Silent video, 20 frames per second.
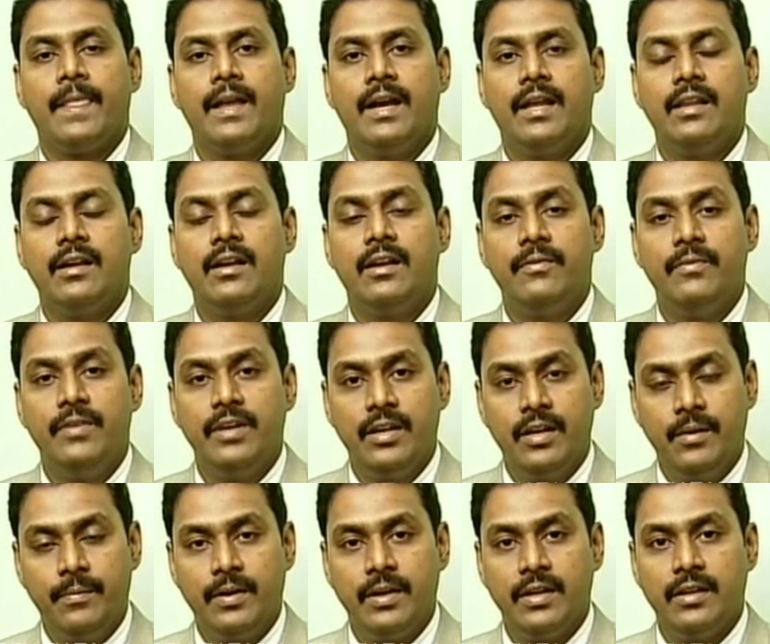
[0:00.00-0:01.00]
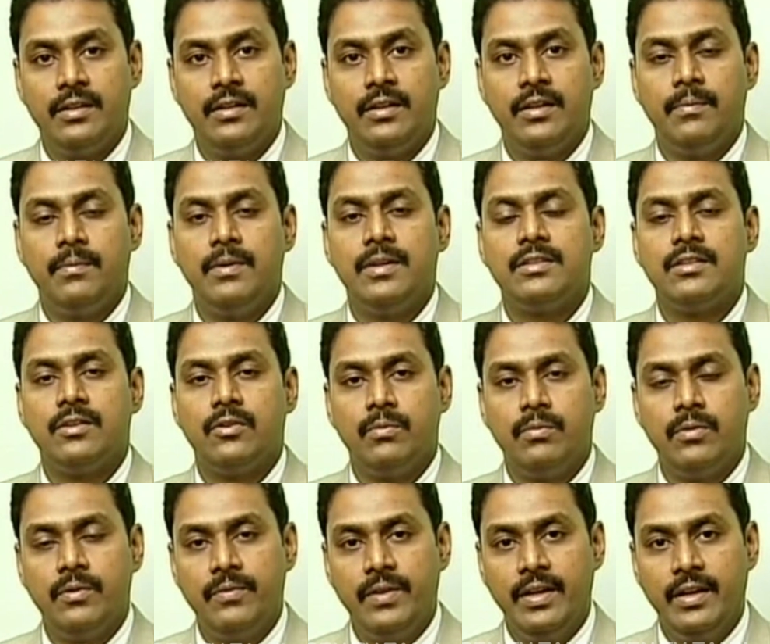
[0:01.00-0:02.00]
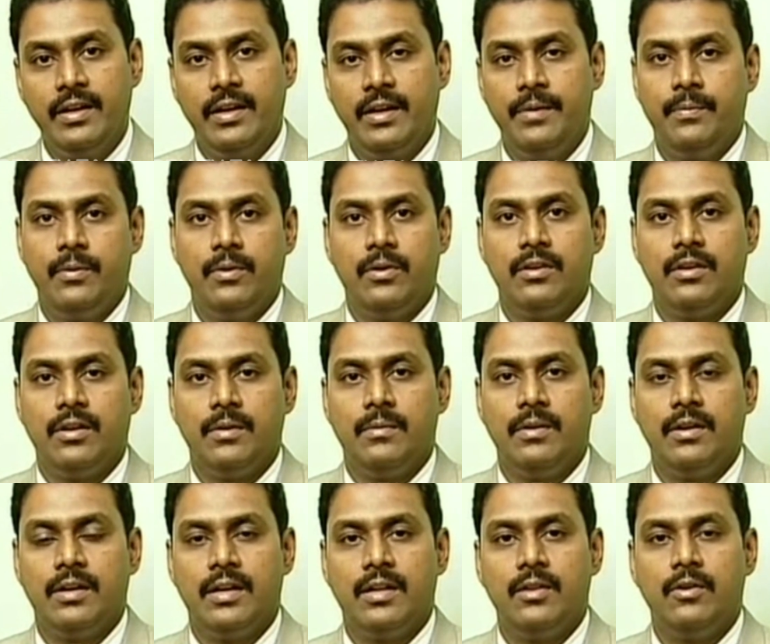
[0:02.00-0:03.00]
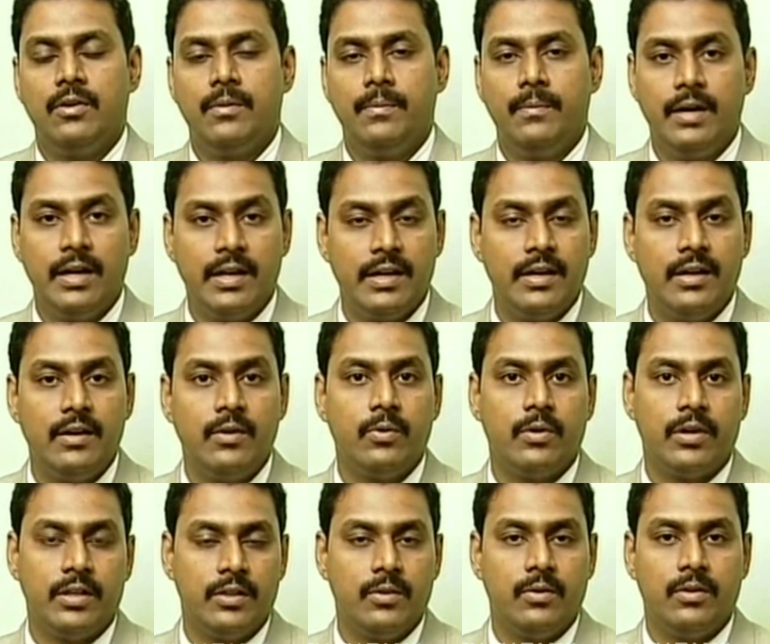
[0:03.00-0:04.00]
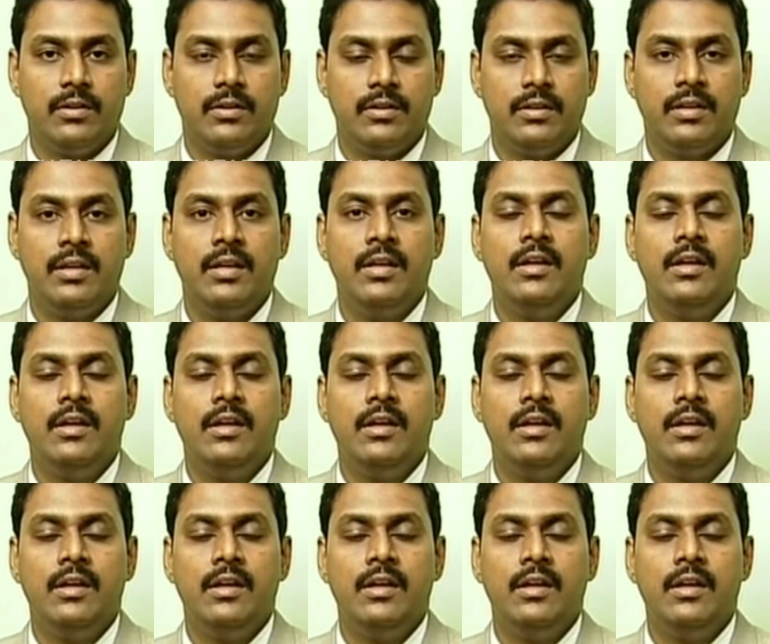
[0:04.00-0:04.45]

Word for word: அதெல்லாம் வீக்கம் அடைந்து ப்ளஸ் ரொம்ப வீக்காகி போயிடுது நம்மளுக்கு அதோட பலங்கள் குறைந்துள்ளது